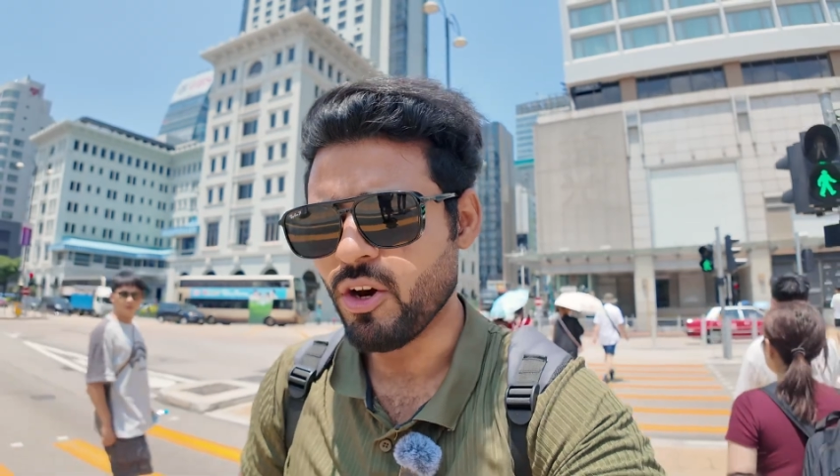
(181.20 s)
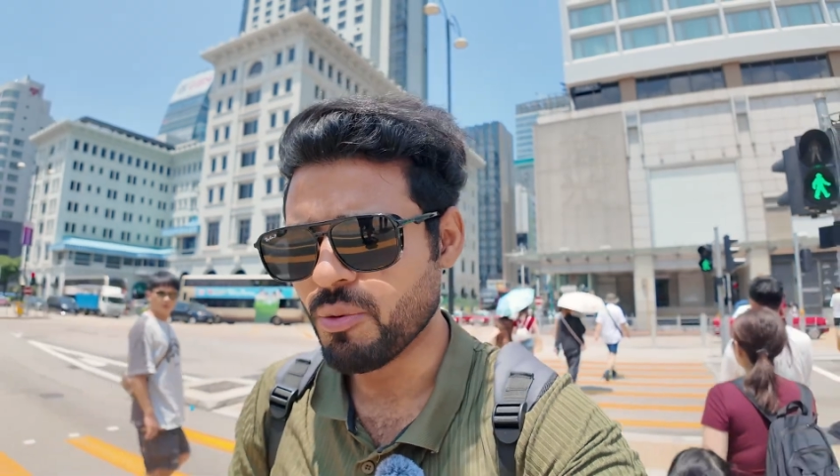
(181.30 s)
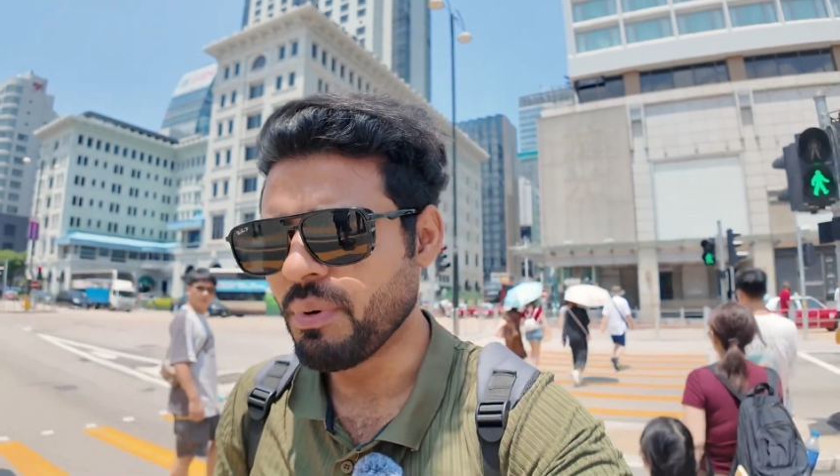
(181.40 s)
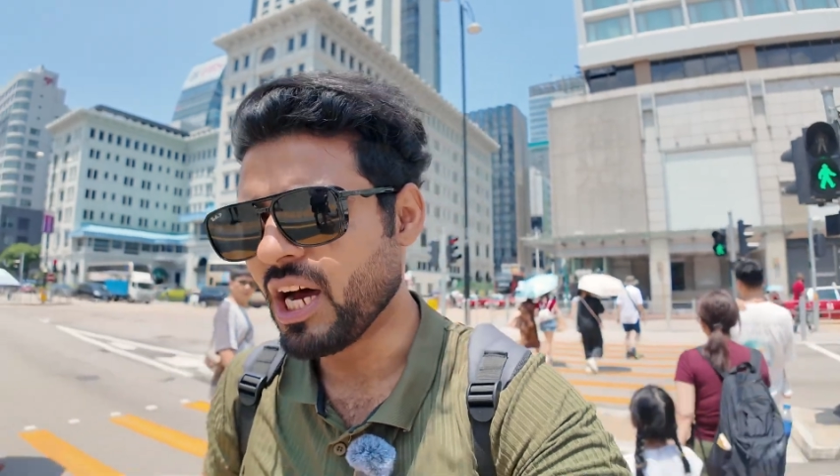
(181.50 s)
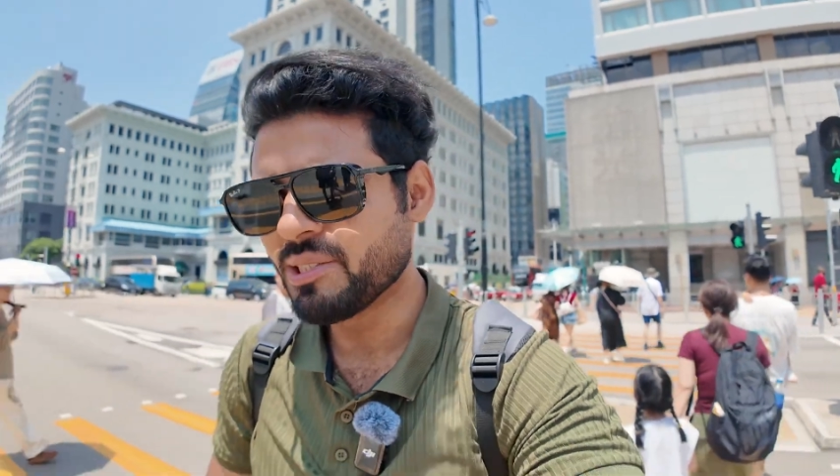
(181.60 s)
है
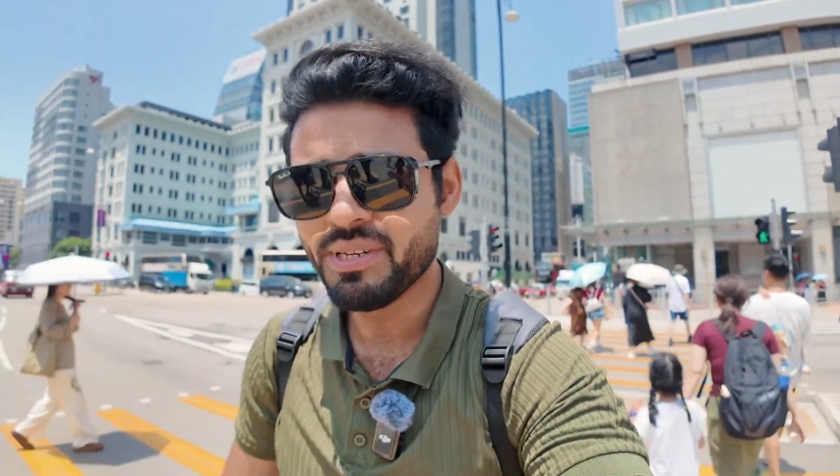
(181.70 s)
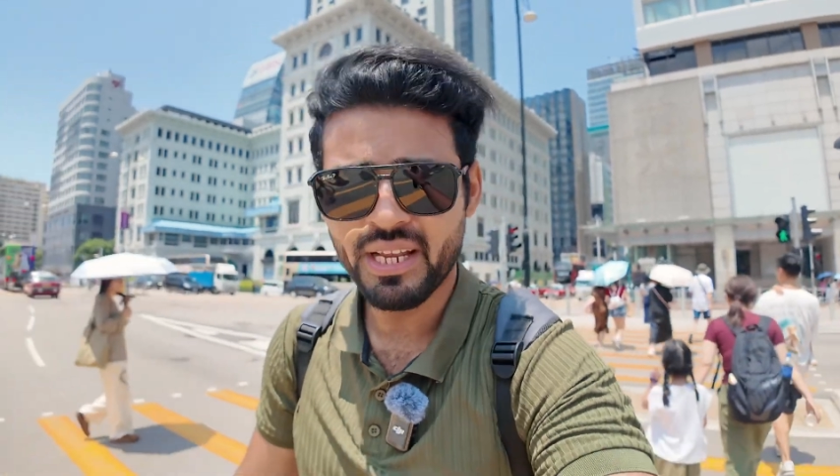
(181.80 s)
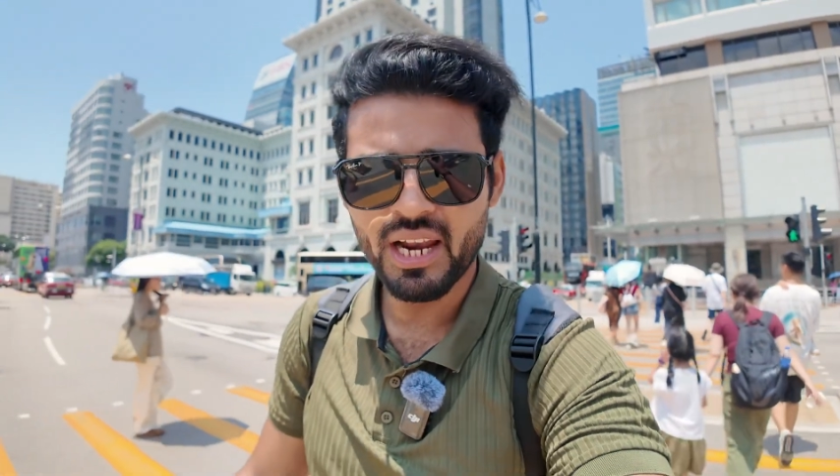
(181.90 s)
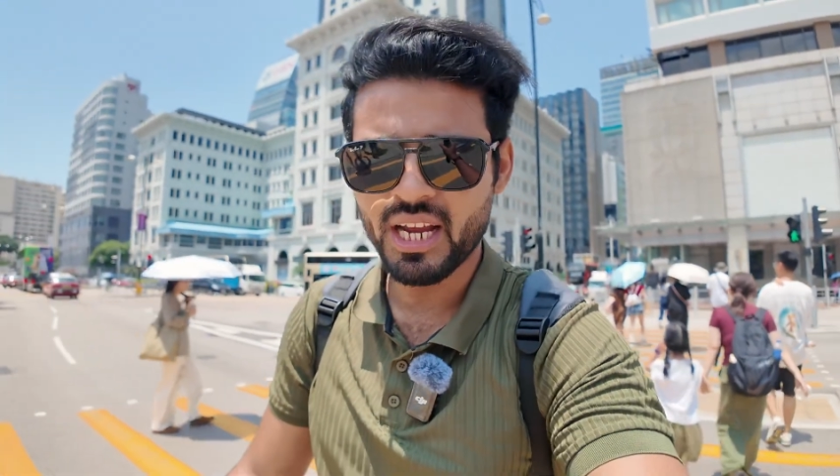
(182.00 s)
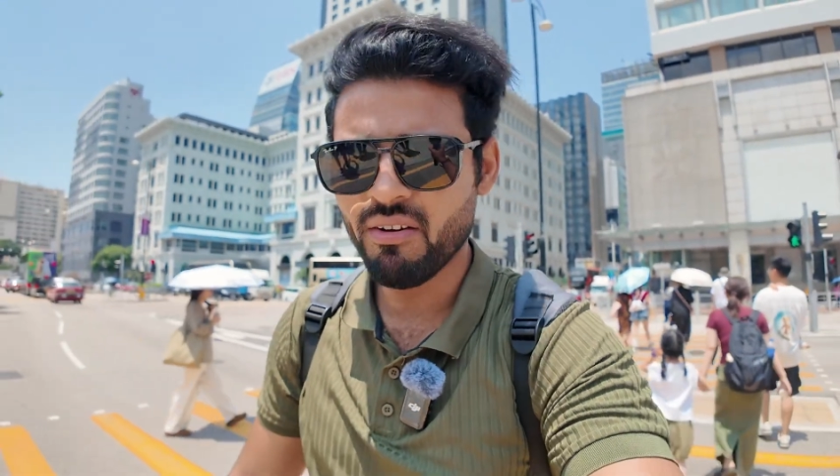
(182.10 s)
और पास में
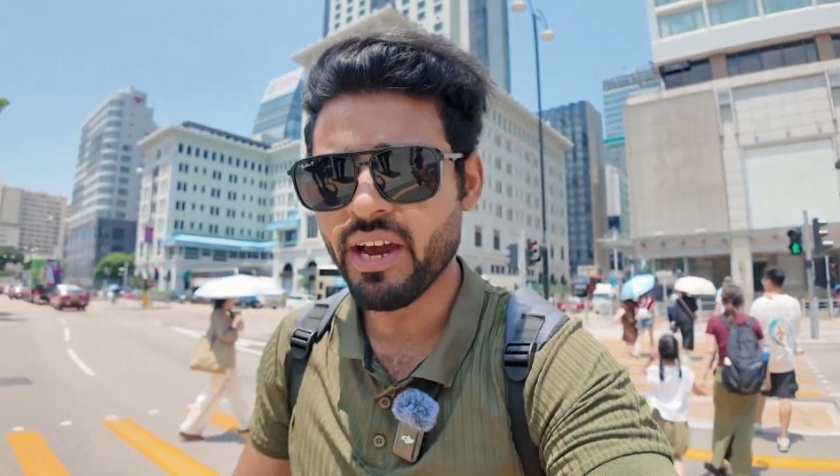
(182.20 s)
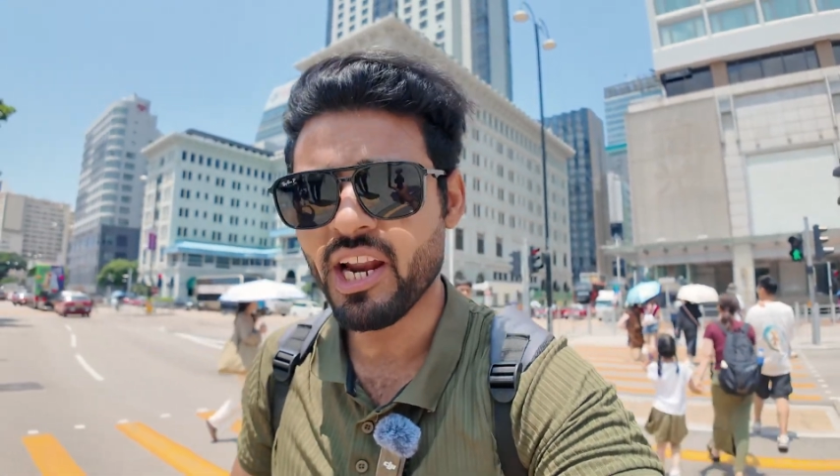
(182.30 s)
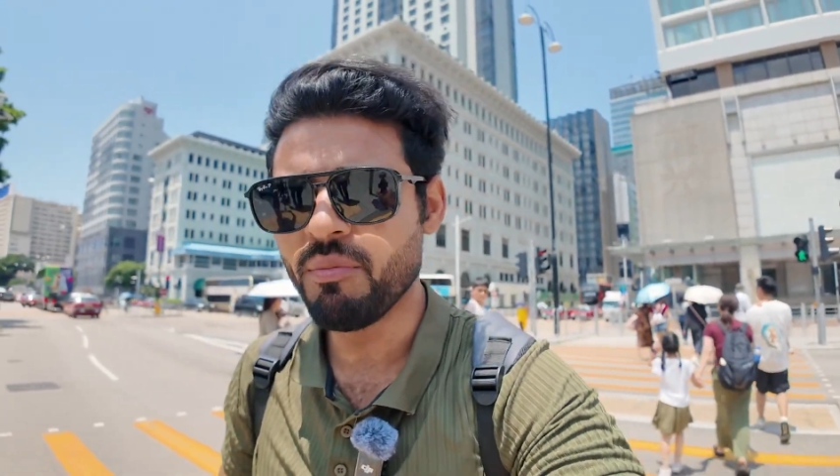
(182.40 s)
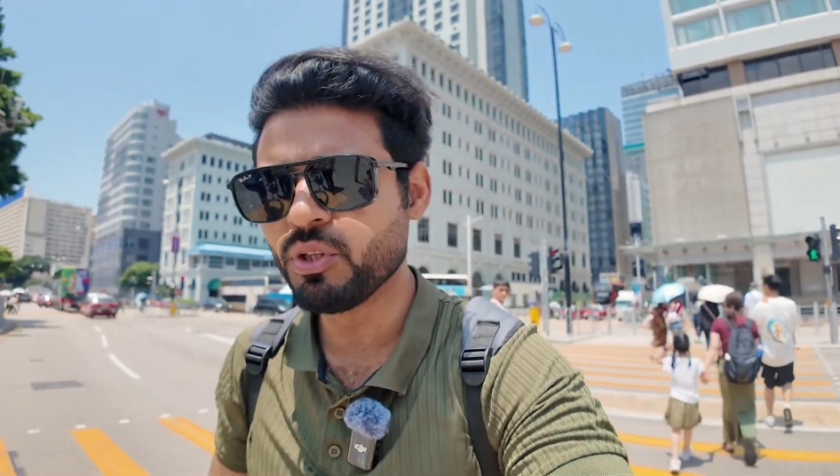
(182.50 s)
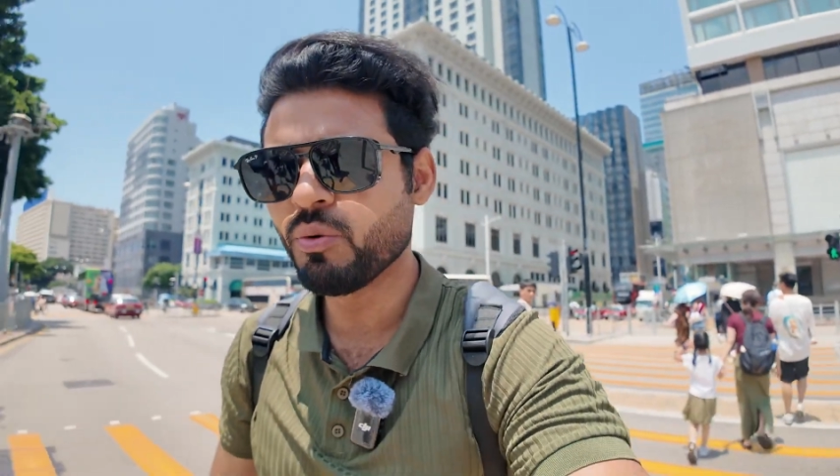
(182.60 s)
श्रीलंका
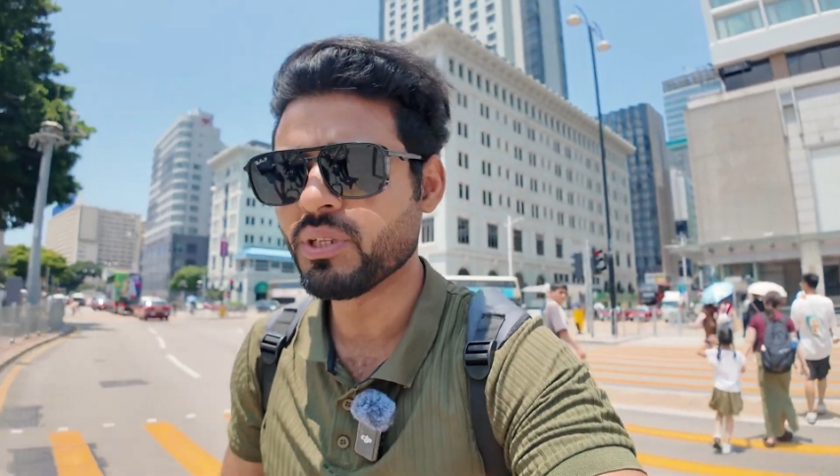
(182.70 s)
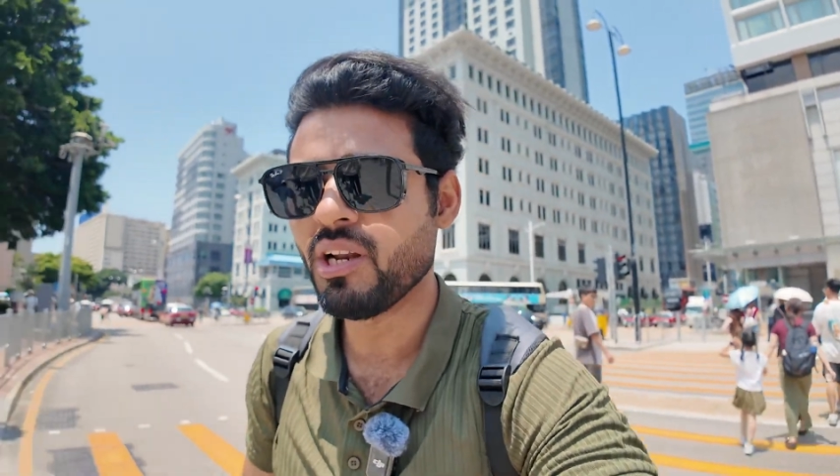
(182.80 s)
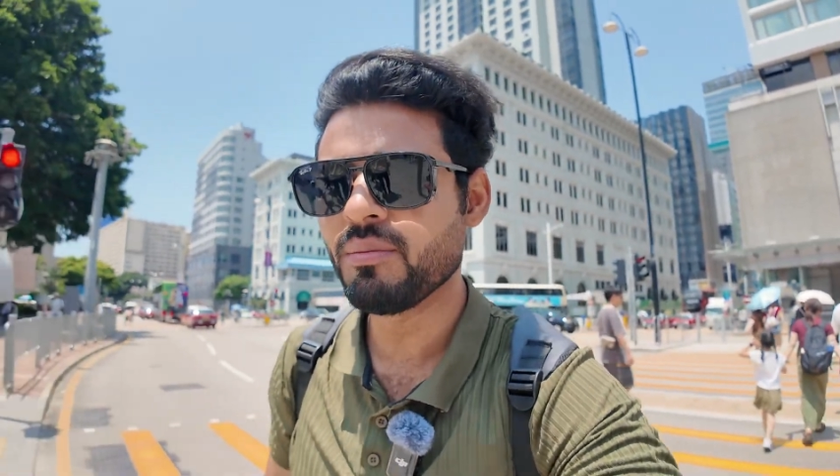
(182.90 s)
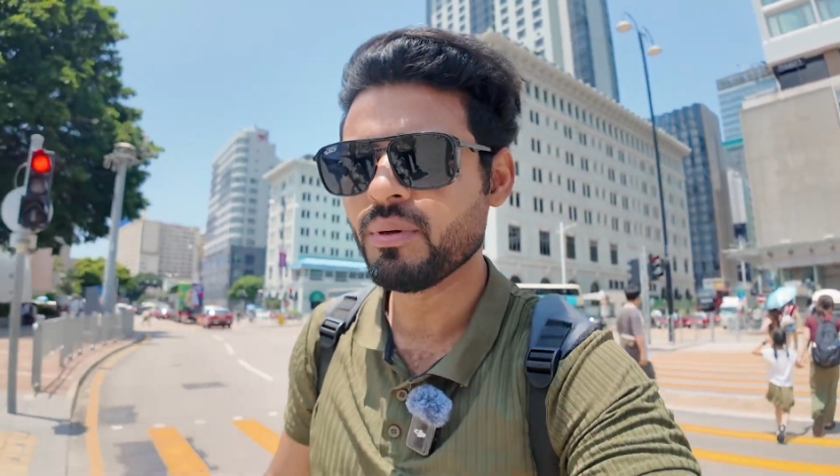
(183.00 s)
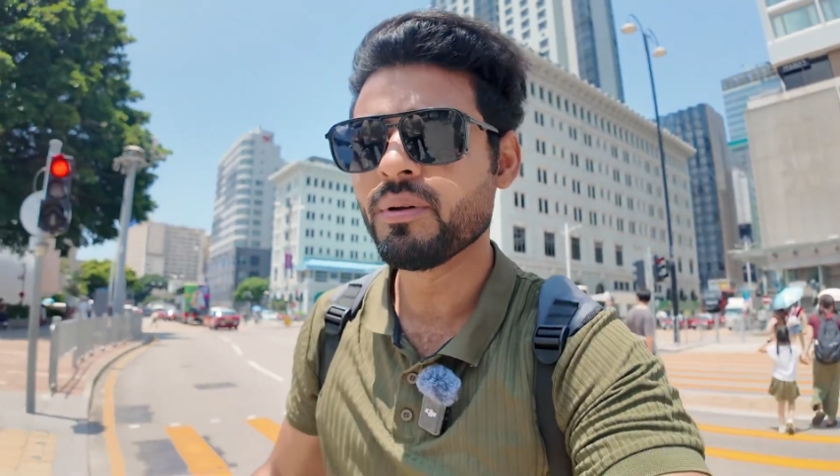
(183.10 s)
वगैरह भी तो
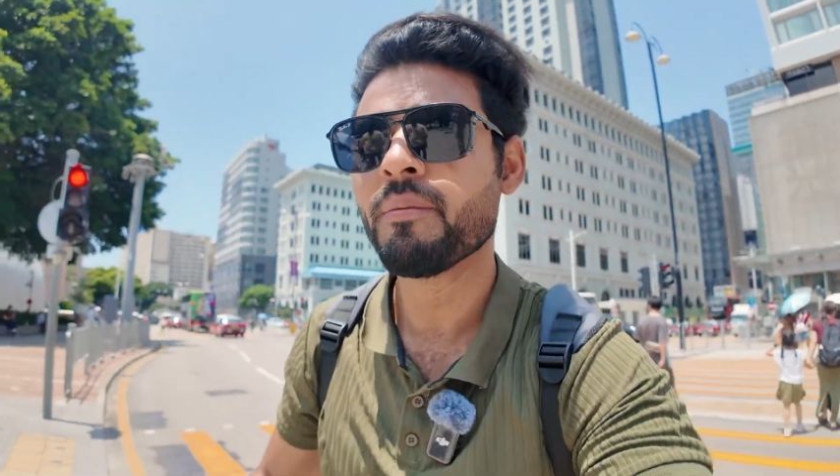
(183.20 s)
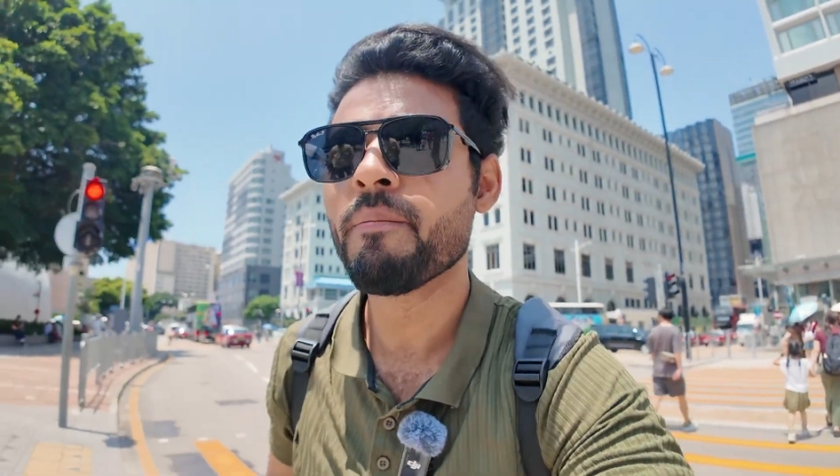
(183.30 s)
मतलब